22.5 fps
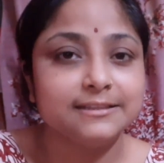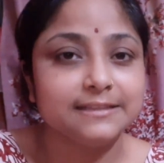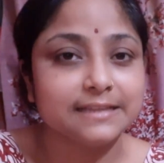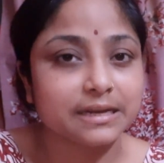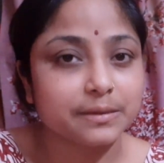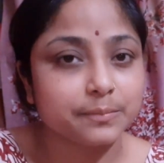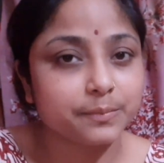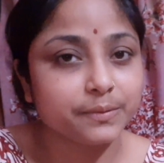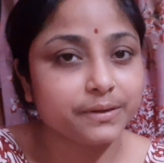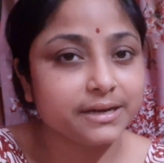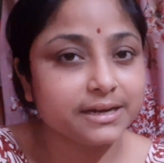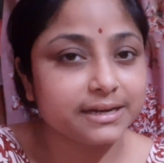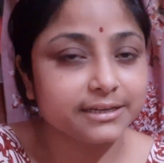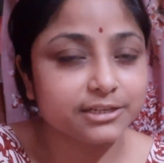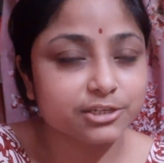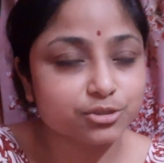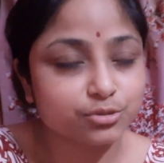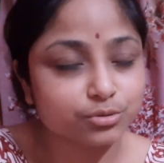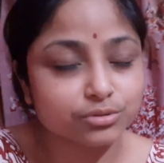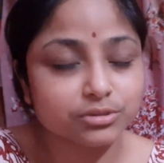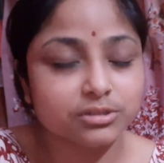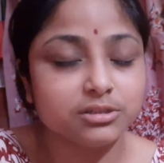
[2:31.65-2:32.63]
তারপরে আর কি
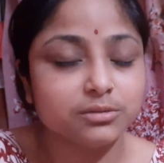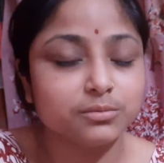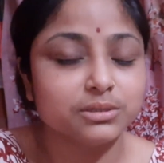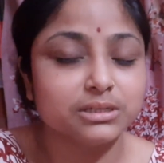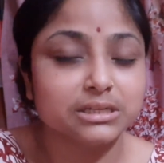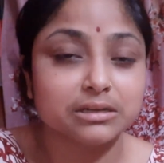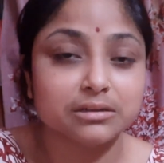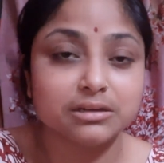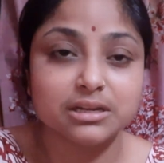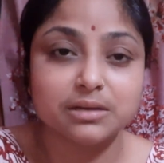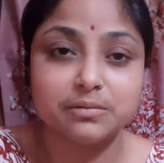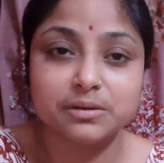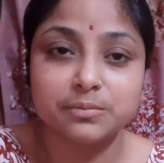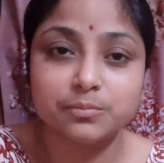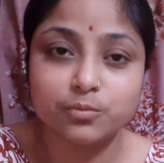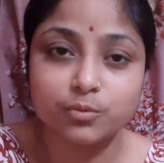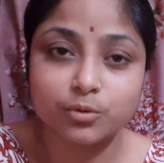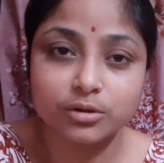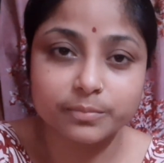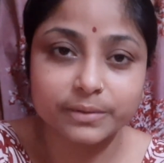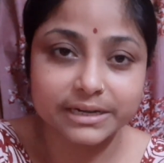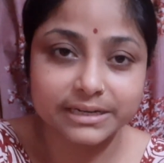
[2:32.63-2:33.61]
শুনে দেবো নাহলে আমার
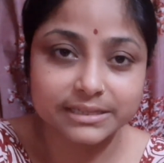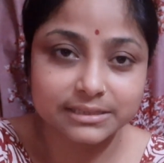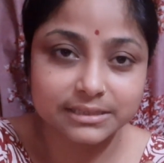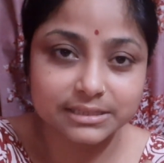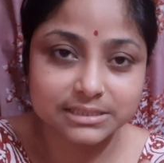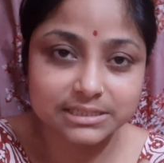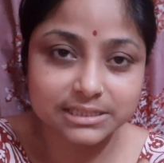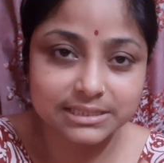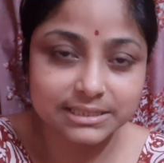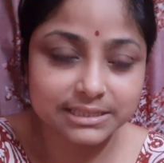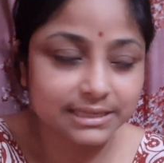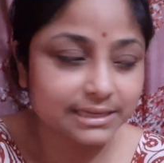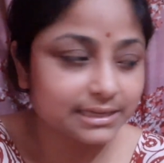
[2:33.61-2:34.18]
বর বাড়িতে এসে